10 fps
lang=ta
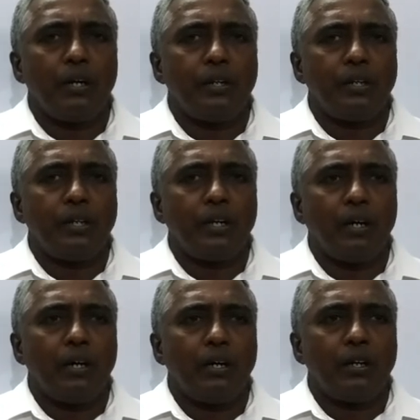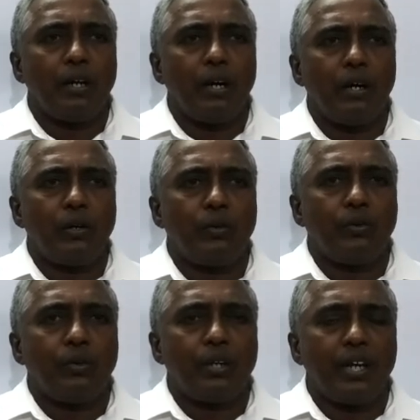பஸ் லாரி
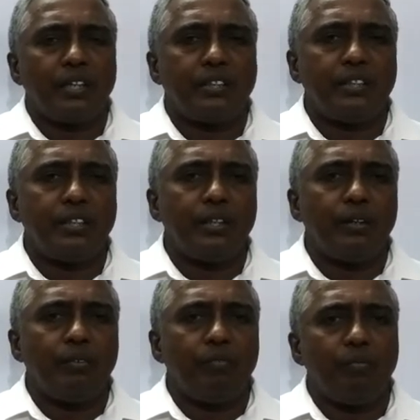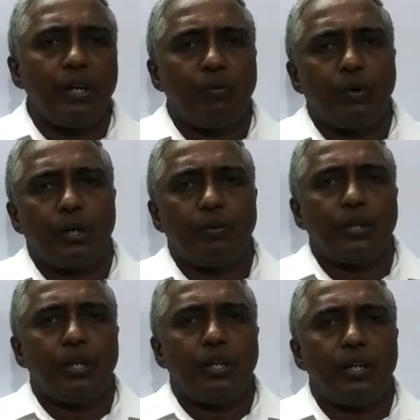கார் ஆட்டோ டாக்ஸி வேன்
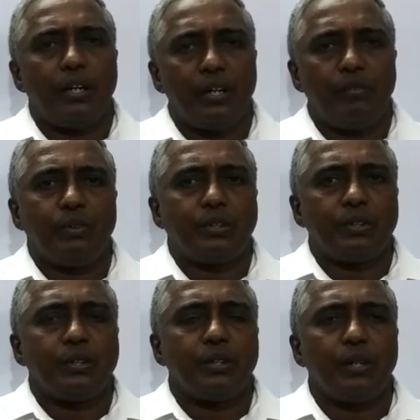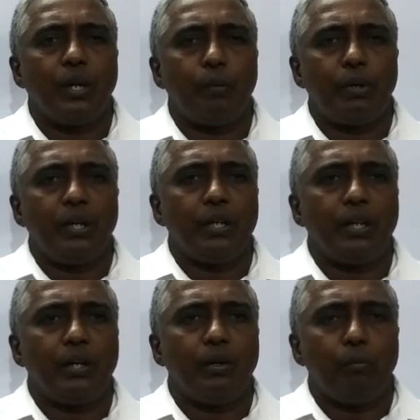ஓட்டுறவங்க தான் டிரைவர்ஸ்
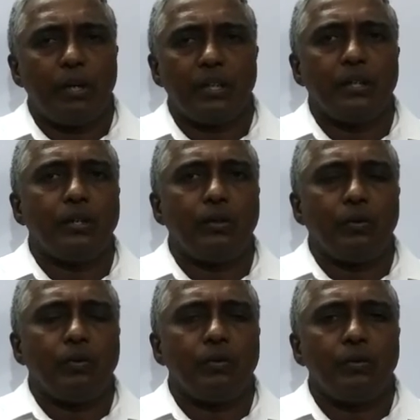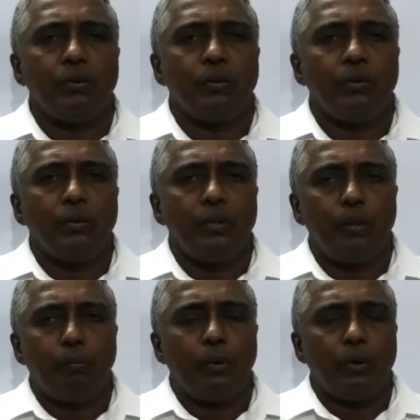அப்படின்ற எண்ணம் மனசில் இருக்கும்
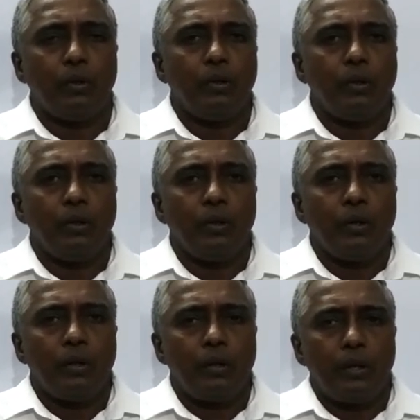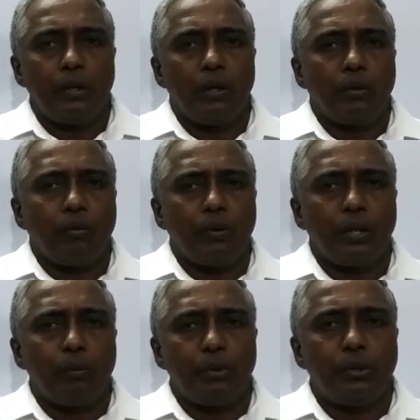இப்போது நீங்கள்
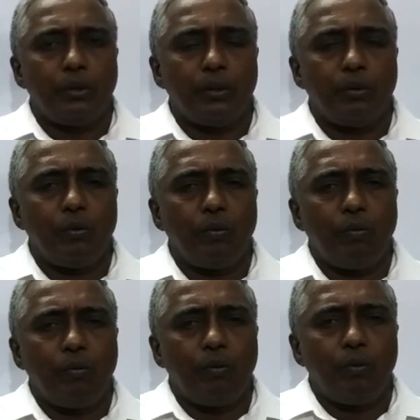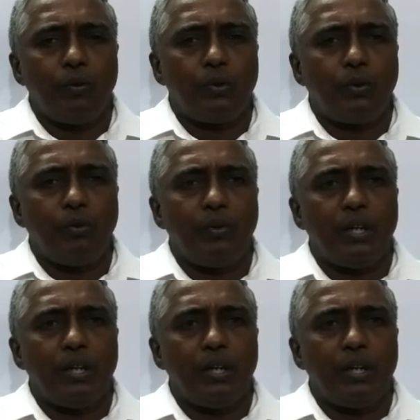குறைந்தபட்சம் ஒரு டூ வீலர்